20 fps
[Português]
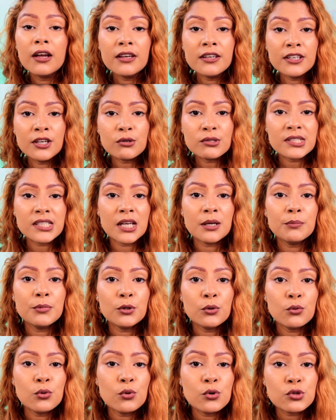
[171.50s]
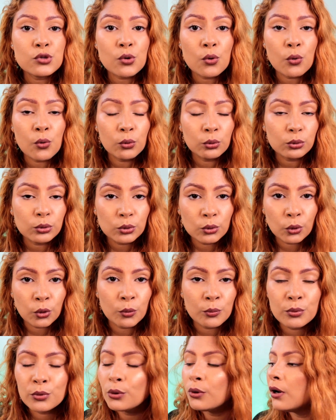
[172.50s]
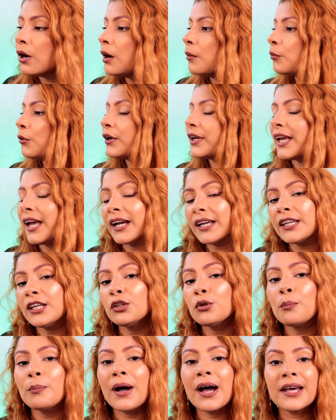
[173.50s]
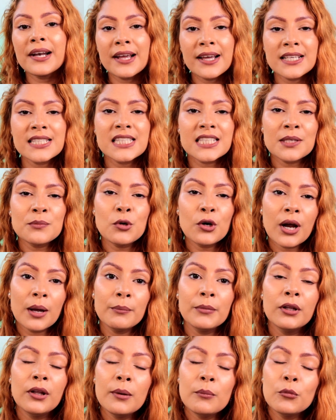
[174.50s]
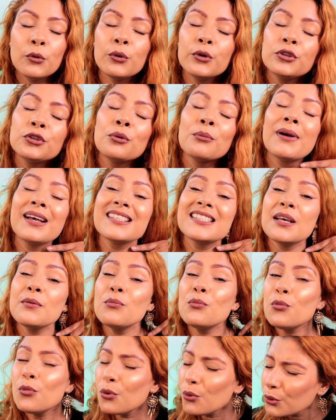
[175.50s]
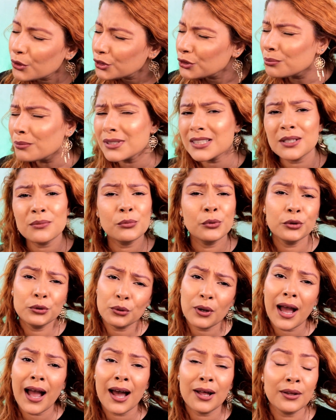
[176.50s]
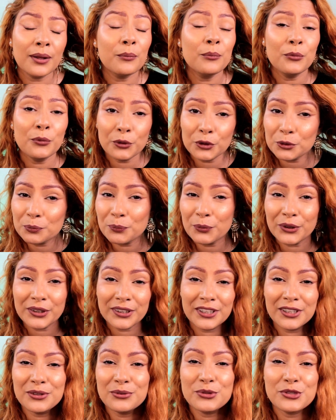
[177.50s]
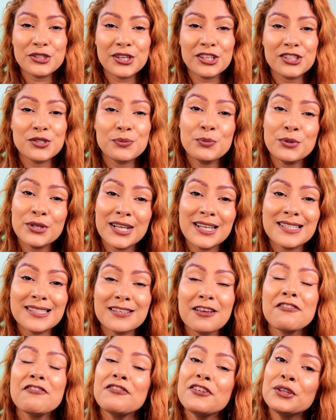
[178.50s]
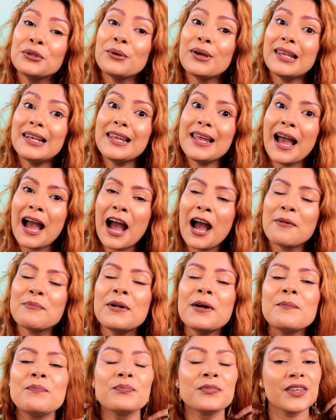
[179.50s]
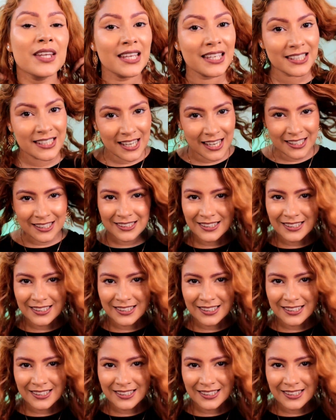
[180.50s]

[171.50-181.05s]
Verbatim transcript: E eu sempre uso um tubo, porque é aquilo, parece que meu cabelo é muito, mas é muito, mas é muito ralo, é muito pouquinho, gente. Por ele ser fino, ele arma e aí